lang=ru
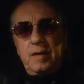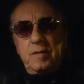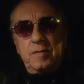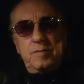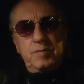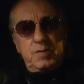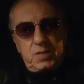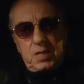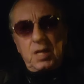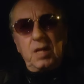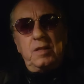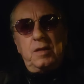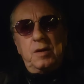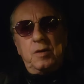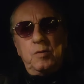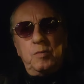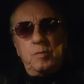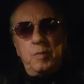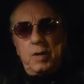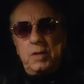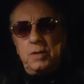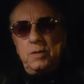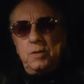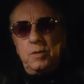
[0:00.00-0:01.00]
Встал я у
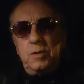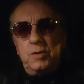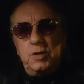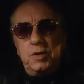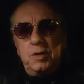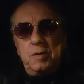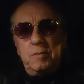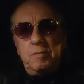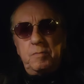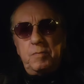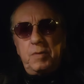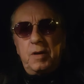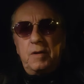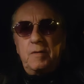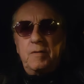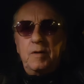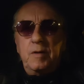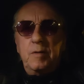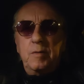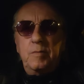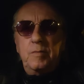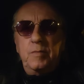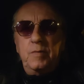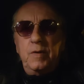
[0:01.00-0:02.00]
подножия первой
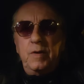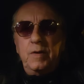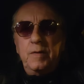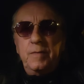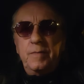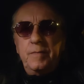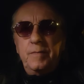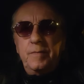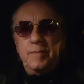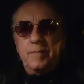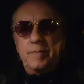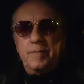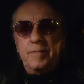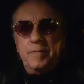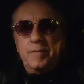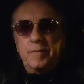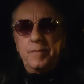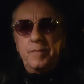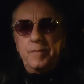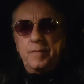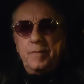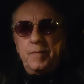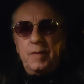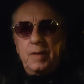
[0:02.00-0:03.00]
любви,
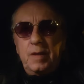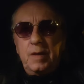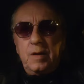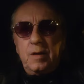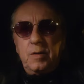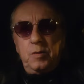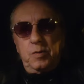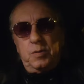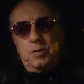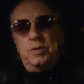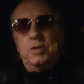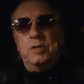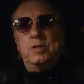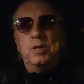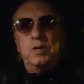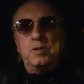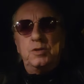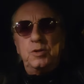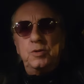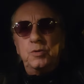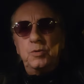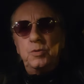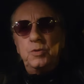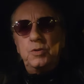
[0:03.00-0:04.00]
хоть не
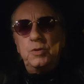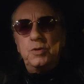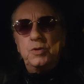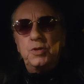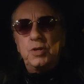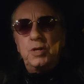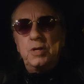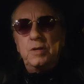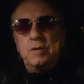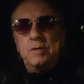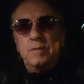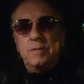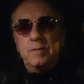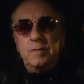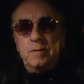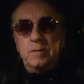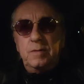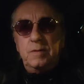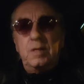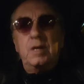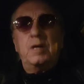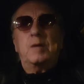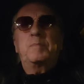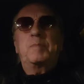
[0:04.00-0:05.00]
дотянусь уже,
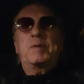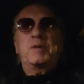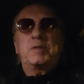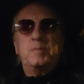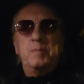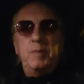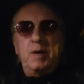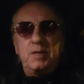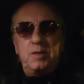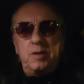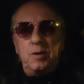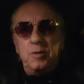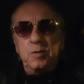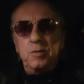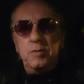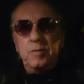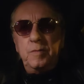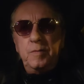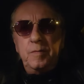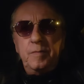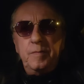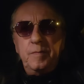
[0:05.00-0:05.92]
так посмотрю.